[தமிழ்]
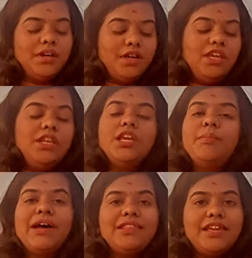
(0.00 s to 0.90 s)
இன்றைக்கி
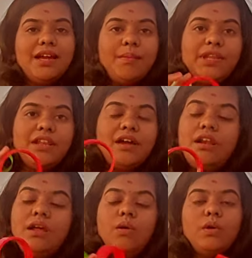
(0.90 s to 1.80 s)
பார்த்தீங்க அப்படின்னா
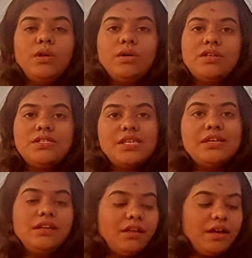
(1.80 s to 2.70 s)
நான் உங்களுக்கு ஒரு
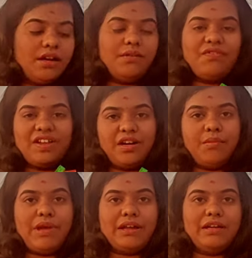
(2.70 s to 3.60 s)
சிங்கிள் கட் ஃப்ளாட்
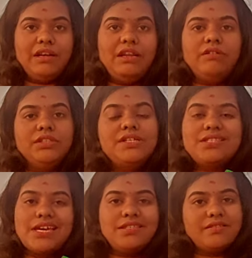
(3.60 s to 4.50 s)
பேங்கிளில் வந்து
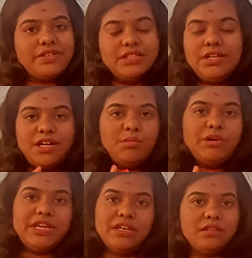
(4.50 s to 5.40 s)
சைஸ் வந்து
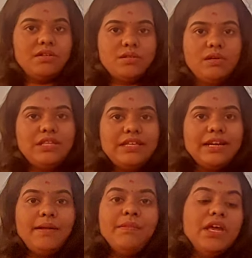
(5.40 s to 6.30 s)
கண்டுபிடிக்கிறதுக்கு
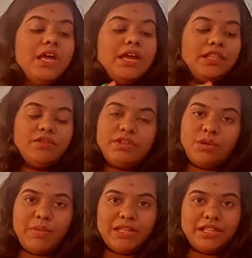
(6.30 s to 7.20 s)
சொல்லித்தரேன் இது வந்து
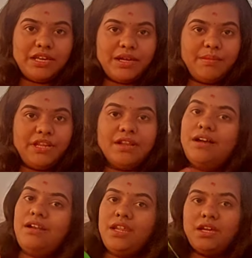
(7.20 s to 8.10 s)
பார்த்தீங்க அப்படின்னா
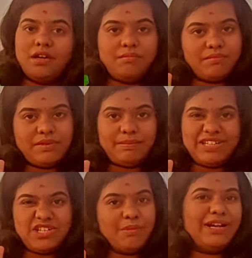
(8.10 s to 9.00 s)
நீங்கள்
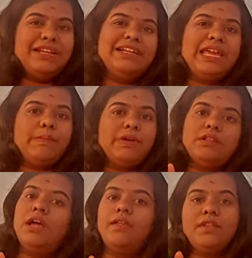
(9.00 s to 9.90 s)
மெஷர்மெண்ட் டேப்
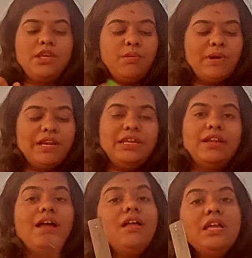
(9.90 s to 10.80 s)
இருந்தால் அதுலேயும்
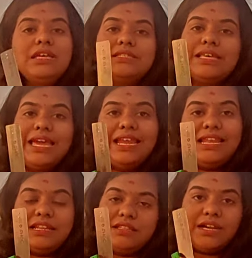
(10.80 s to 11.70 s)
பண்ணிக்கலாம் ஸ்கேல்
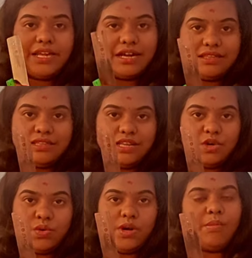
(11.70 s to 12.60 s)
இருந்தால் நீங்கள்
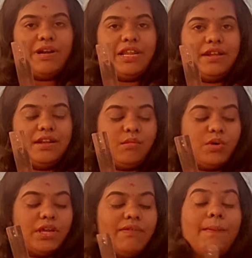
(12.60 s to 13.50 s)
அதுலேயும் கூட பண்ணிக்கலாம் ஓகேவா